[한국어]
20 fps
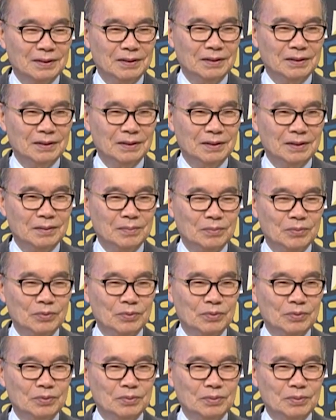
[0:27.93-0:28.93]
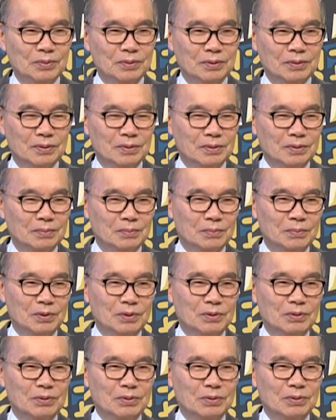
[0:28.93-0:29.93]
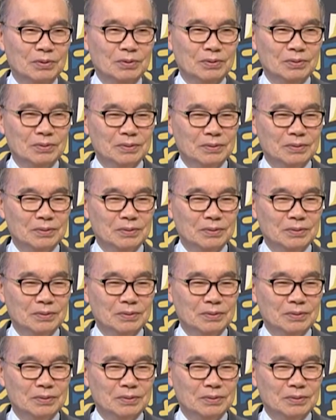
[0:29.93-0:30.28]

떡 한 번 먹고,